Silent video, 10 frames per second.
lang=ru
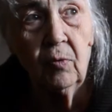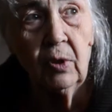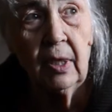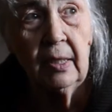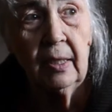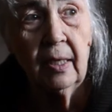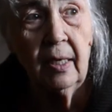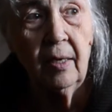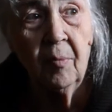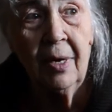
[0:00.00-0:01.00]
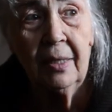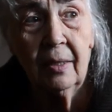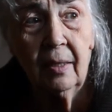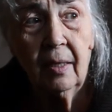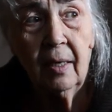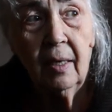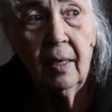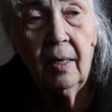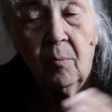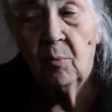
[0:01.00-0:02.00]
вот отдирали маты.
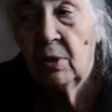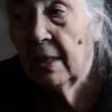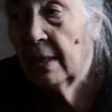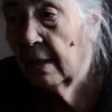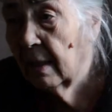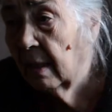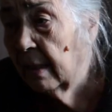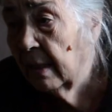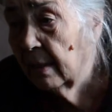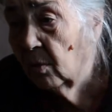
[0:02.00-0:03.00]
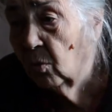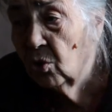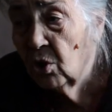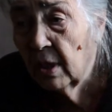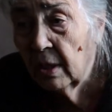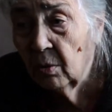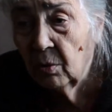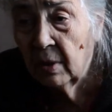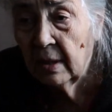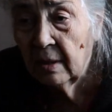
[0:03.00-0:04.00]
Была какая-то очень
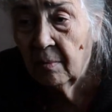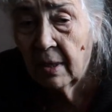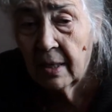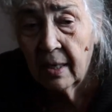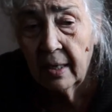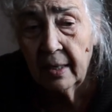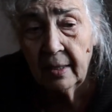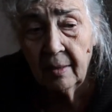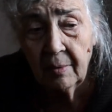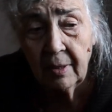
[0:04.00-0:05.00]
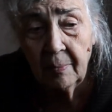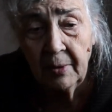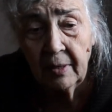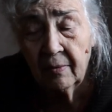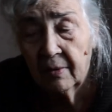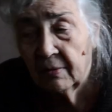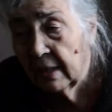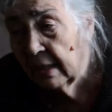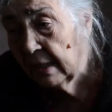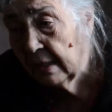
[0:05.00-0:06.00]
холодная зима. Какая она была? Первая,
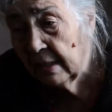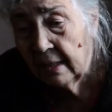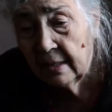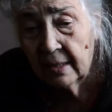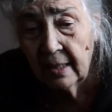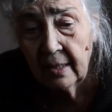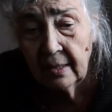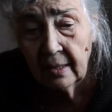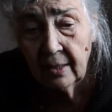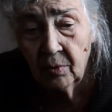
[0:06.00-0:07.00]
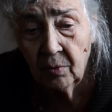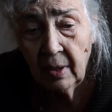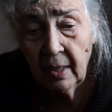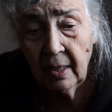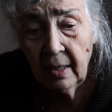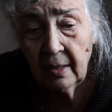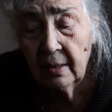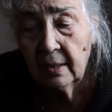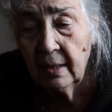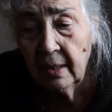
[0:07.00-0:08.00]
вторая, третья, я не знаю.
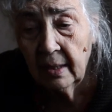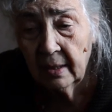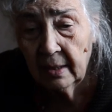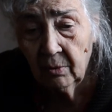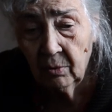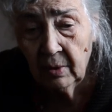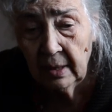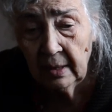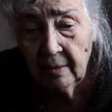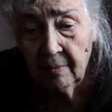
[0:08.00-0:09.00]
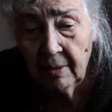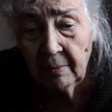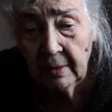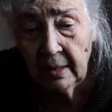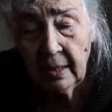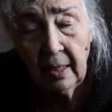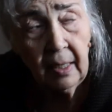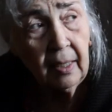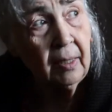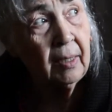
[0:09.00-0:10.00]
Сильно холодная зима была.
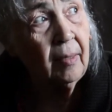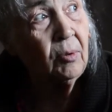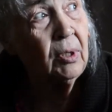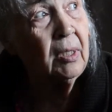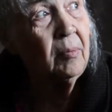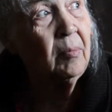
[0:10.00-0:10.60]
И там вот эти